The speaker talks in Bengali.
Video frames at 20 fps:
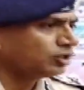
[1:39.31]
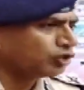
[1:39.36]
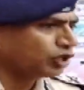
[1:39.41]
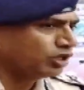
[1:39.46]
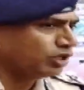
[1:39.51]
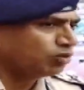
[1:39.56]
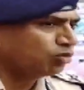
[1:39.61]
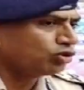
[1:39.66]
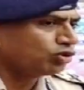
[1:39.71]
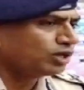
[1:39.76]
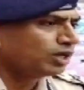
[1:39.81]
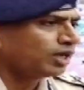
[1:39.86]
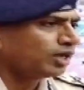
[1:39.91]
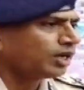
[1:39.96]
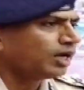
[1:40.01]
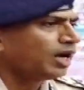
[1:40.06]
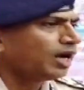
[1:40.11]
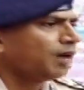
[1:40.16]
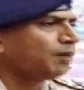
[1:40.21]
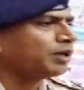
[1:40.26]
যে রিমোট
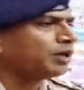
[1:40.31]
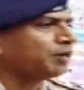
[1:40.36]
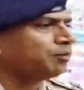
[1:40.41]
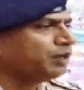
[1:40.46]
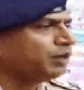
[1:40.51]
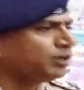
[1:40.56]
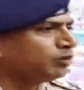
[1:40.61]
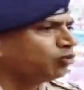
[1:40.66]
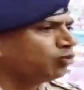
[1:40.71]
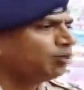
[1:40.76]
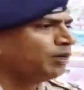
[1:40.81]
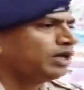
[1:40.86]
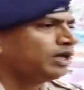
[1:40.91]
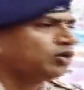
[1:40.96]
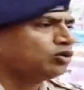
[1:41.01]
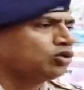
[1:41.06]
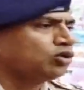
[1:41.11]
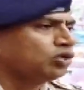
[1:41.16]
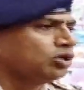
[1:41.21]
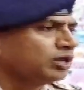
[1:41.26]
এলাকায় আমরা পিঙ্ক
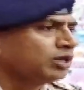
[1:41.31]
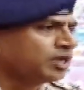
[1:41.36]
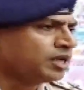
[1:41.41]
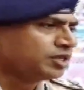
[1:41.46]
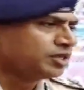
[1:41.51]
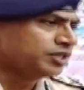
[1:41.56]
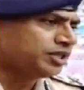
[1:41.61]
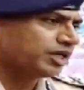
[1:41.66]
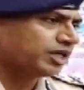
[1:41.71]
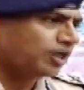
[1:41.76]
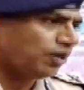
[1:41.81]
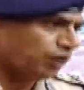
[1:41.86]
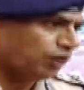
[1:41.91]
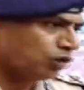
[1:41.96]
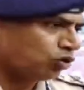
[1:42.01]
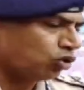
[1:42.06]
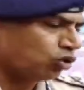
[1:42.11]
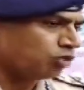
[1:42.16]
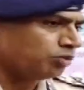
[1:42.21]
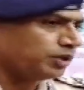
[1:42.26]
মোবাইলগুলো সে কভার
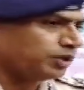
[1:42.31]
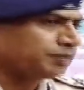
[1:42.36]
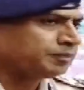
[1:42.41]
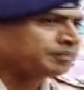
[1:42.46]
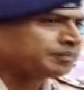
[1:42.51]
করবো